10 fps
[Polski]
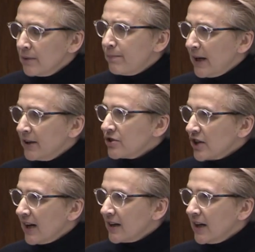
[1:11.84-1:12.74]
panie
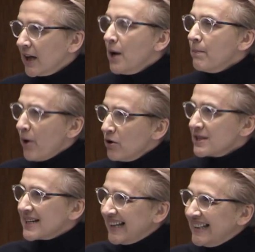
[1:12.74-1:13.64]
Czarnek,
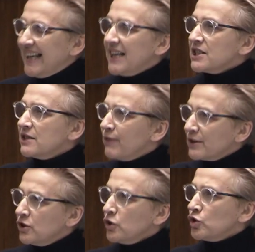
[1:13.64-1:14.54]
Polska nie jest
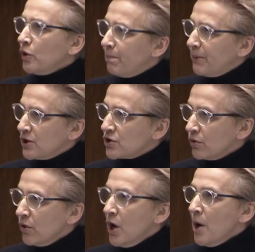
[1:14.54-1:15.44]
własnością
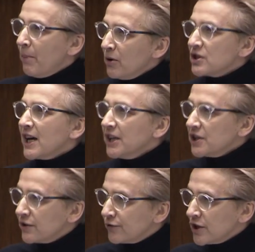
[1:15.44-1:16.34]
PiSu. Polska
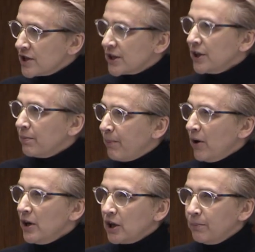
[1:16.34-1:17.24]
jest wszystkich,
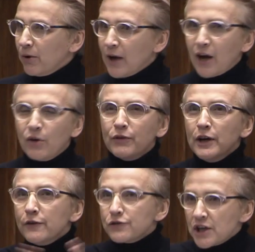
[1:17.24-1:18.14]
Polek i Polaków,
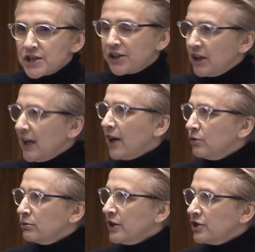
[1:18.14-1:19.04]
wszystkich jak
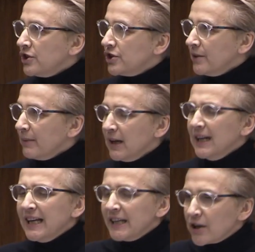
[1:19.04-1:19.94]
tutaj siedzimy.
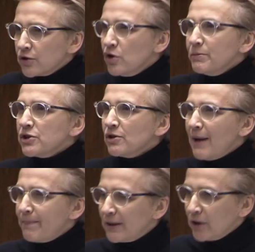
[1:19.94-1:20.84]
Ja rozumiem, że
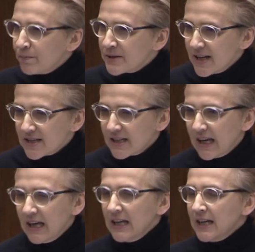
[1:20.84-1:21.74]
ma pan
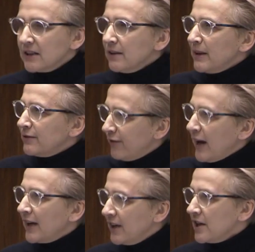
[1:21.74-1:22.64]
obsesję na temat
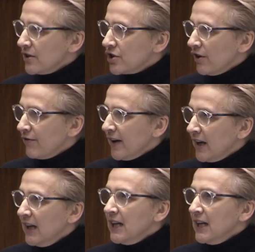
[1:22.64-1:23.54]
flagi tęczowej,